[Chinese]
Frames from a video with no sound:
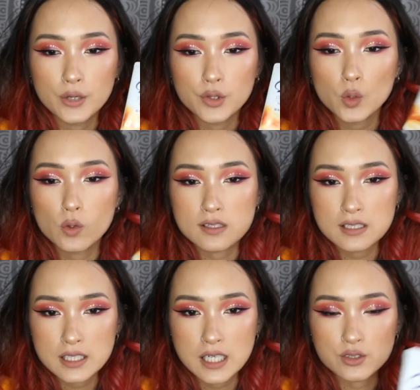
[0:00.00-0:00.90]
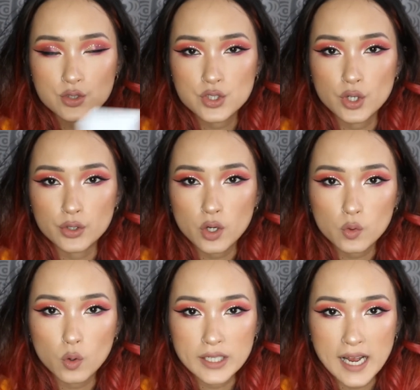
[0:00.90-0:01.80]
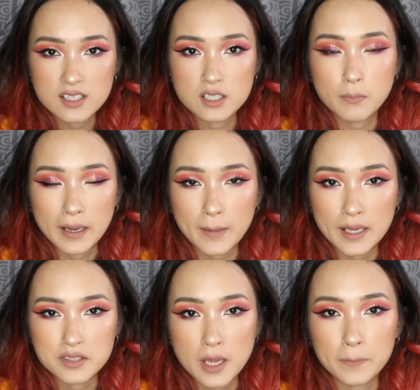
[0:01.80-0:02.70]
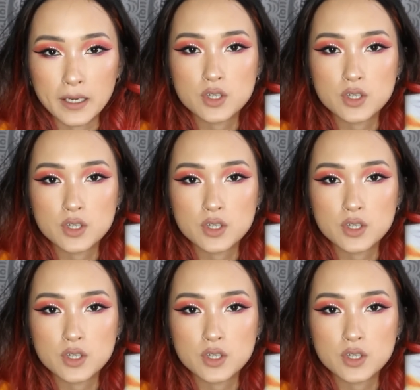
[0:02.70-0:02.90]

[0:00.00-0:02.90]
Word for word: 因为我之前就是有用过牙齿美白的产品，